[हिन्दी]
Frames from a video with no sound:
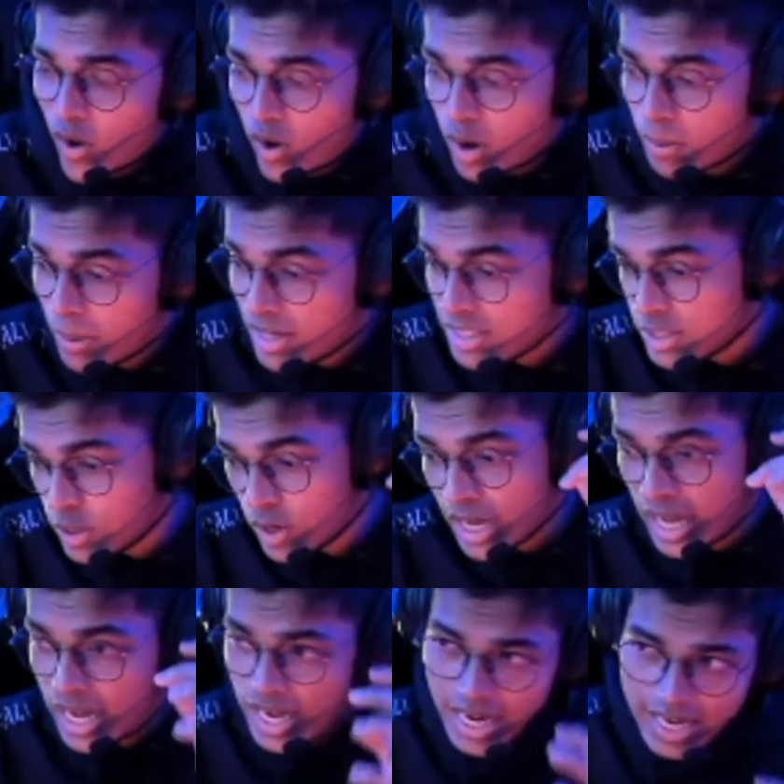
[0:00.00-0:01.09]
और बट जो
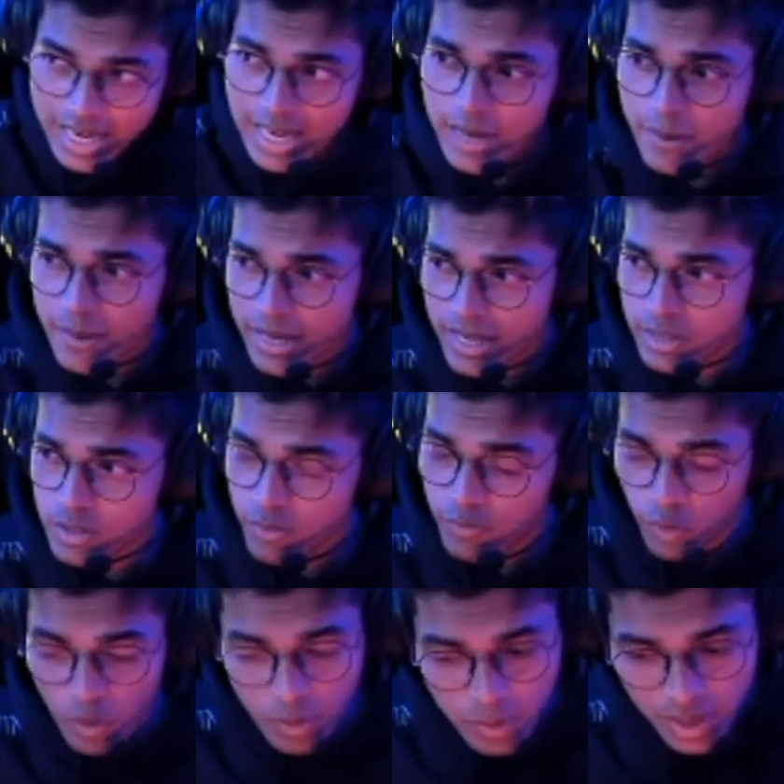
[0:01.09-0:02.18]
खेल रहा है ठीक है जो
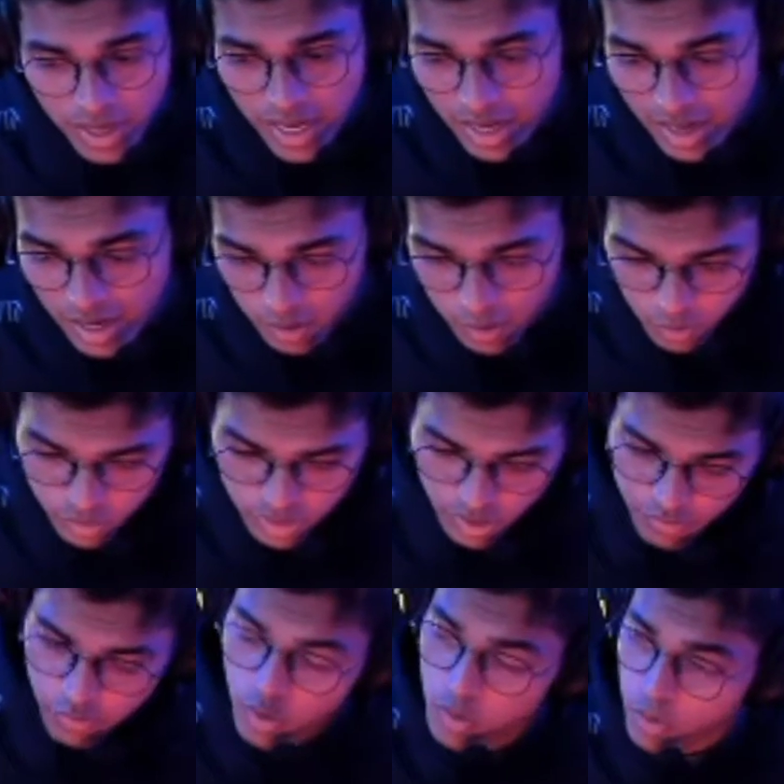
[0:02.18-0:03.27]
फ़ोन पे खेल रहा है उसके
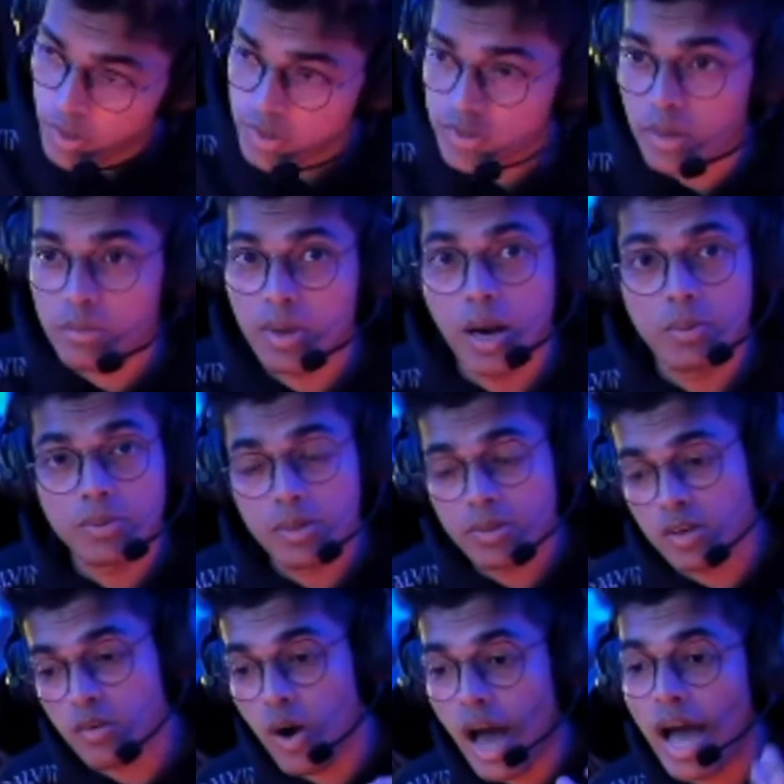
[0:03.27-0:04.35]
फ़ोन पे मतलब समझ
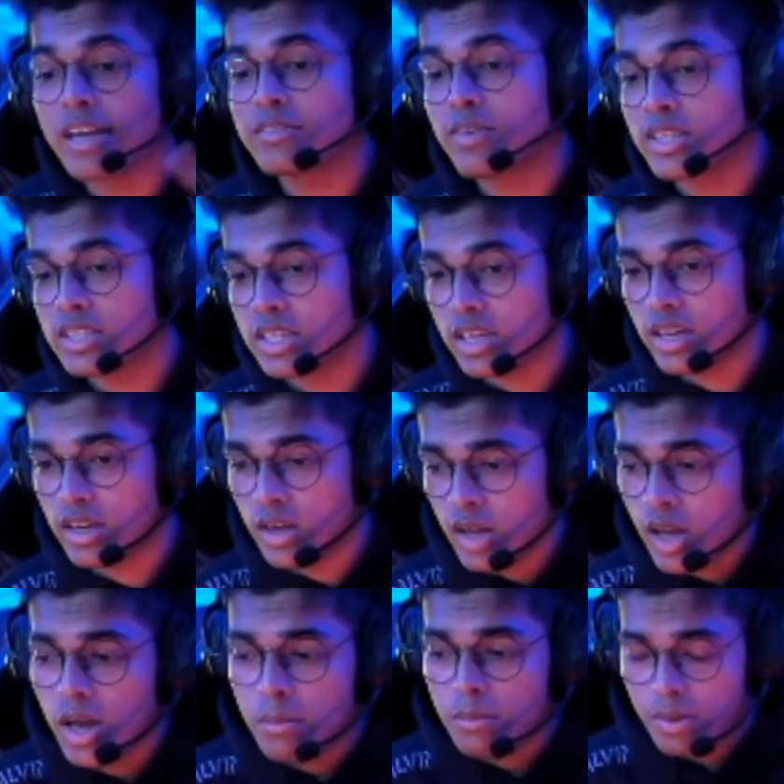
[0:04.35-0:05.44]
रहे वो हैक्स वैक्स दिखेगा
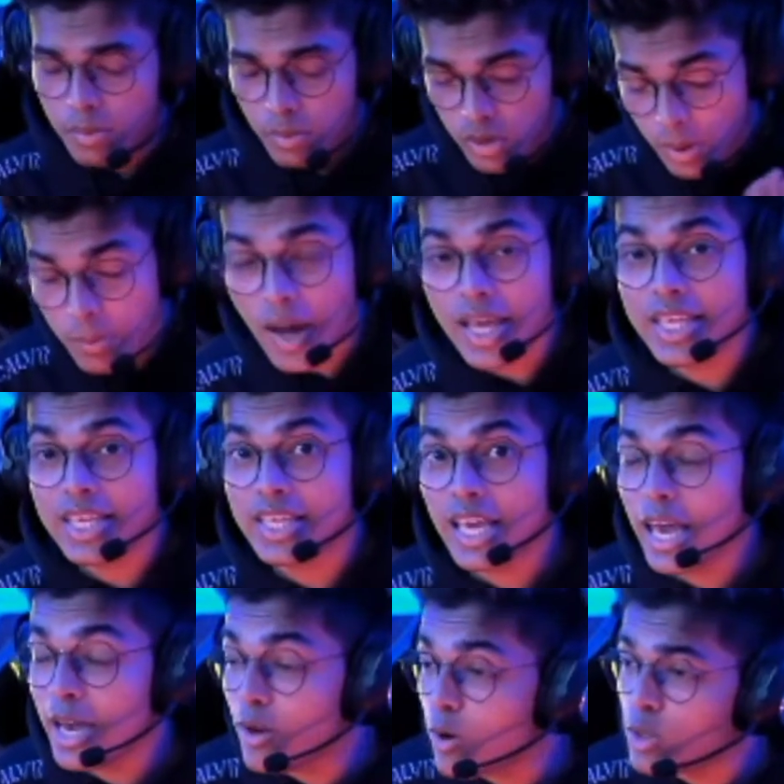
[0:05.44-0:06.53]
मैं बोल रहा हूँ भाई
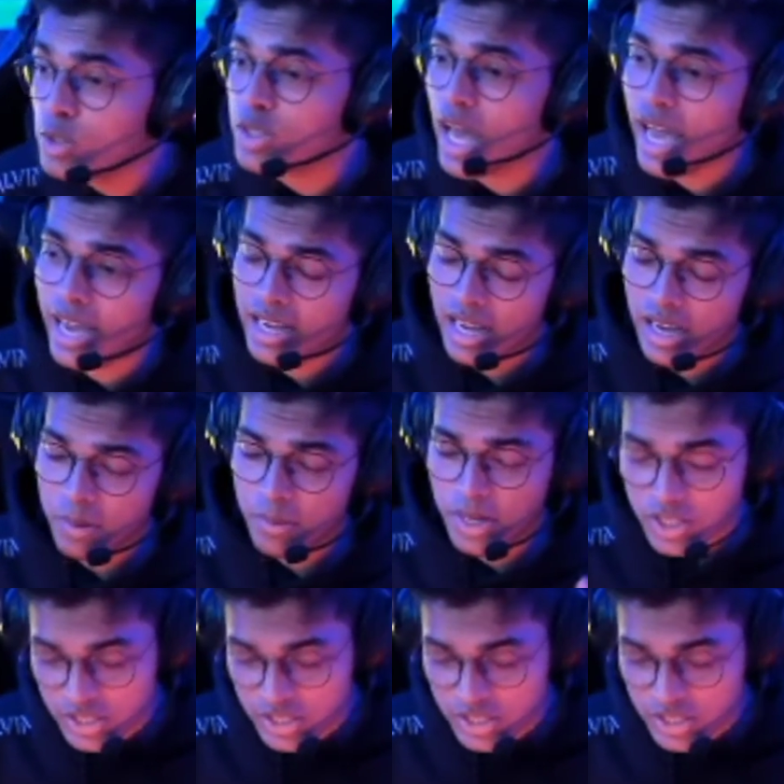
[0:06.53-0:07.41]
ये कौन सा हैक है भाई